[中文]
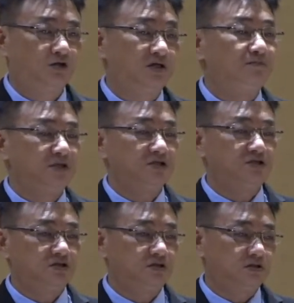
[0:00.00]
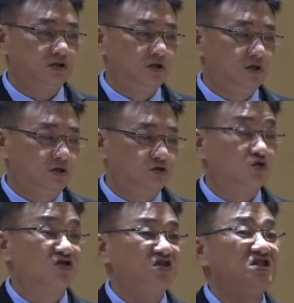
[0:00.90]
特别是
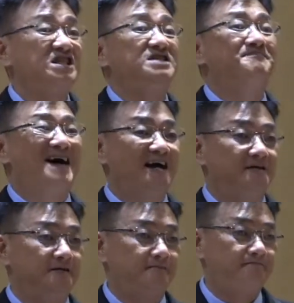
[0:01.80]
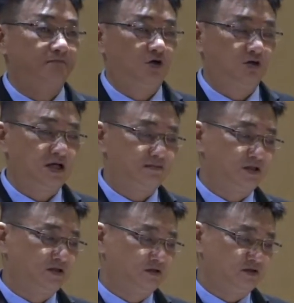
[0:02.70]
诺斯底派的他
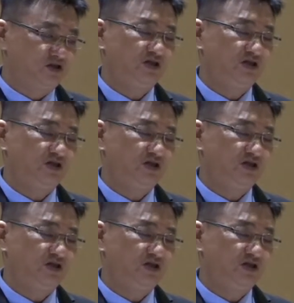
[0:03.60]
们